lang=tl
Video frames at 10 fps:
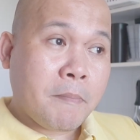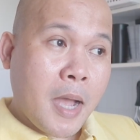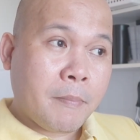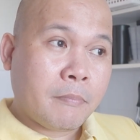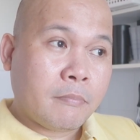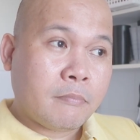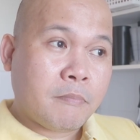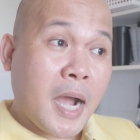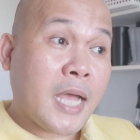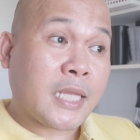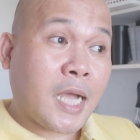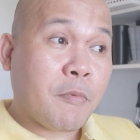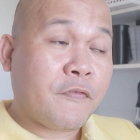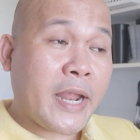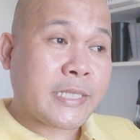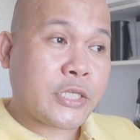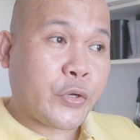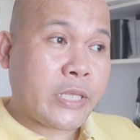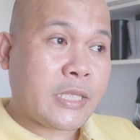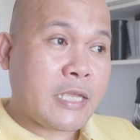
Ting ma'am, manghataga mo flat screen